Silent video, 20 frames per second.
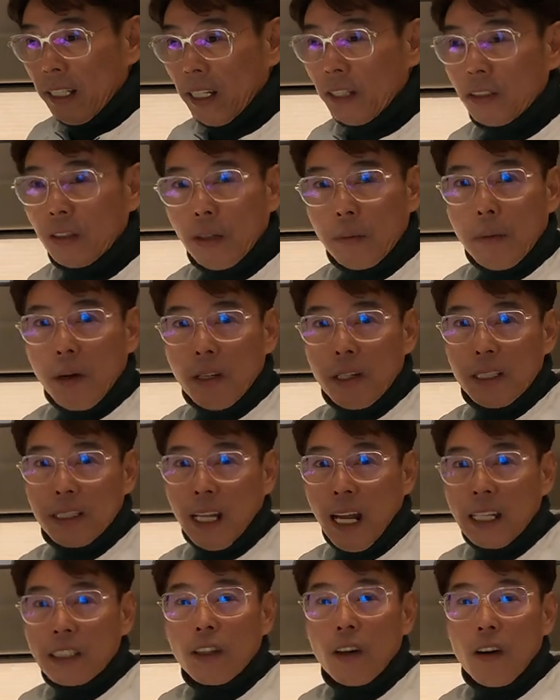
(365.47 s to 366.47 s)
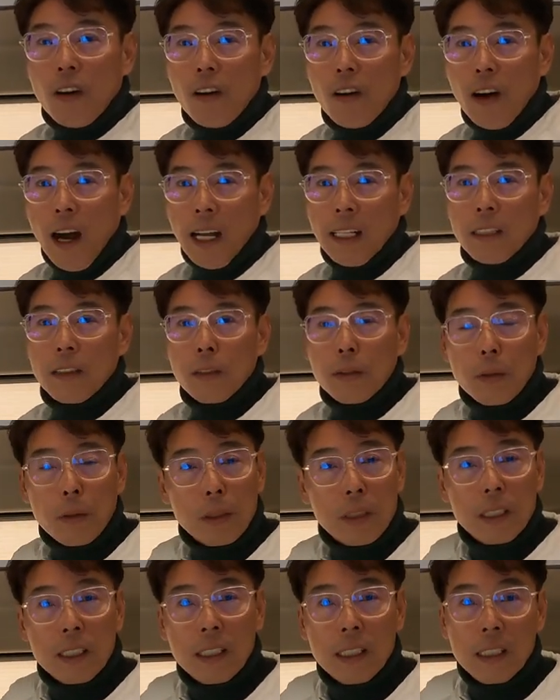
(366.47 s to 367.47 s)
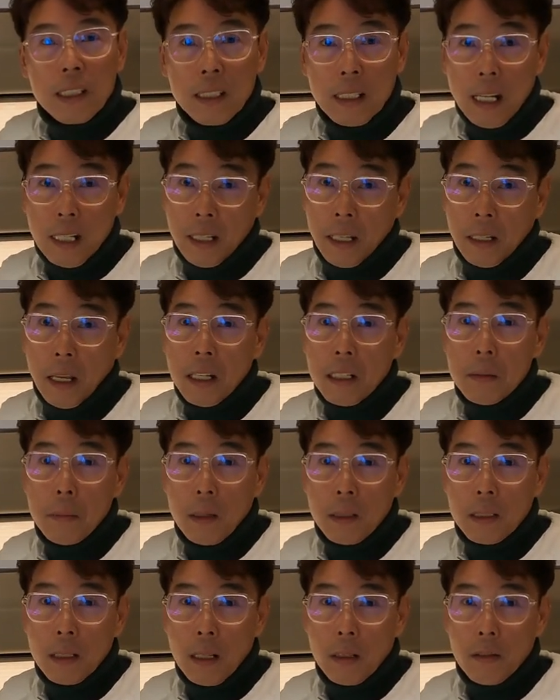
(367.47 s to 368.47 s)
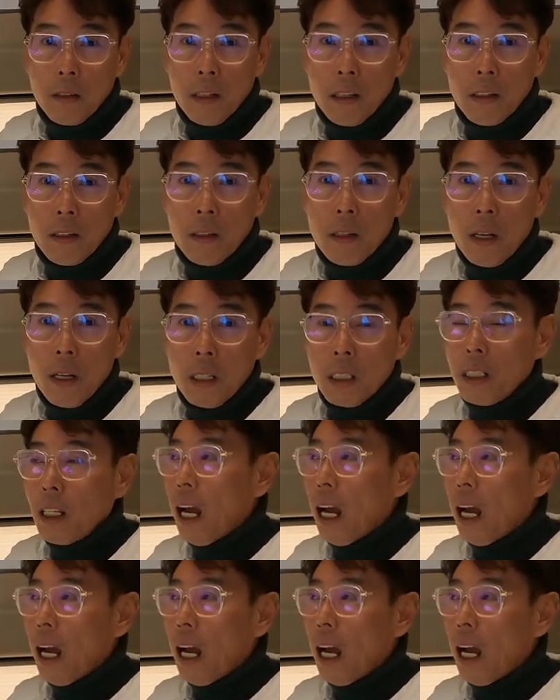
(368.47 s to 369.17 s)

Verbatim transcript: 젠더 뭐를 사서 안드로이드가 되게끔 한다고 해요. 음.